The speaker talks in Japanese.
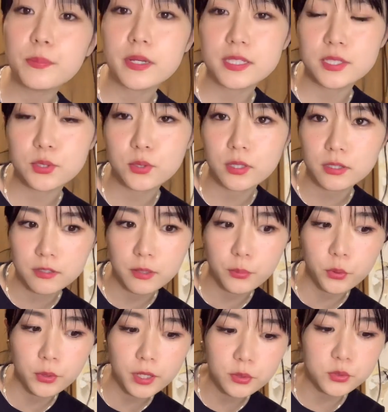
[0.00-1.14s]
パンツとかってさ、
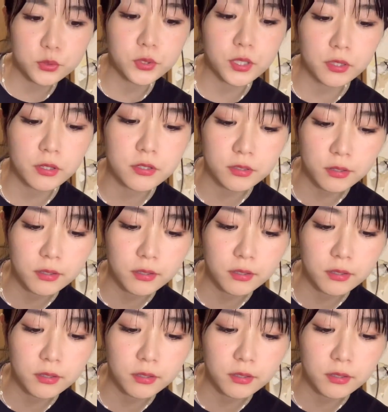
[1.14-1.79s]
ポケットついてないじゃ